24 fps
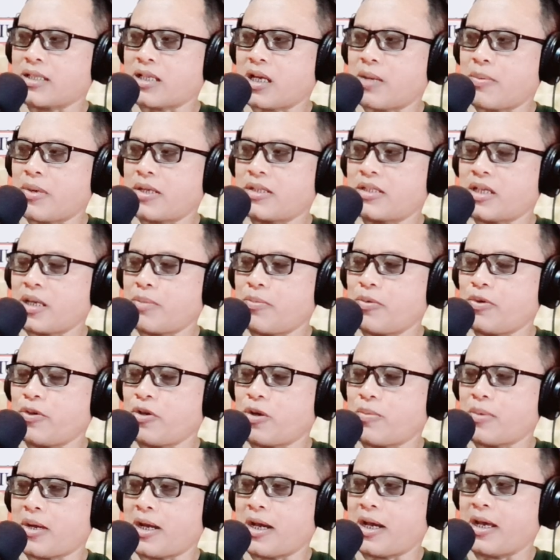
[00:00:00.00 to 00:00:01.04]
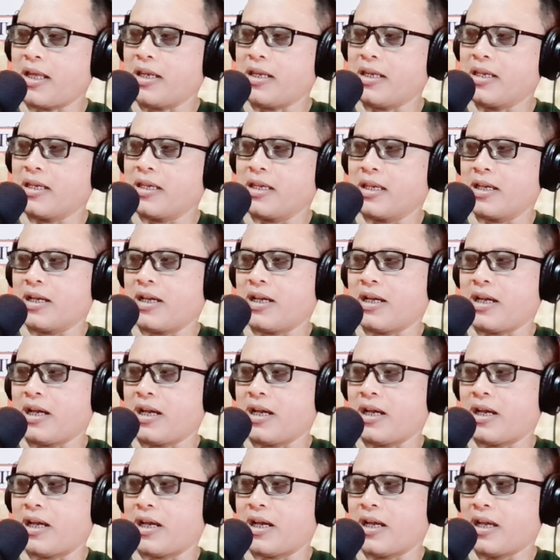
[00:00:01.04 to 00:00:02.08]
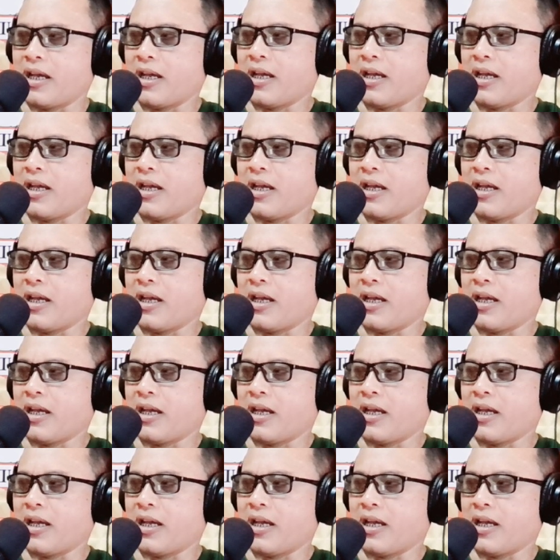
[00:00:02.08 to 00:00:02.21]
Selamat siang Bu Nyoman. Ya.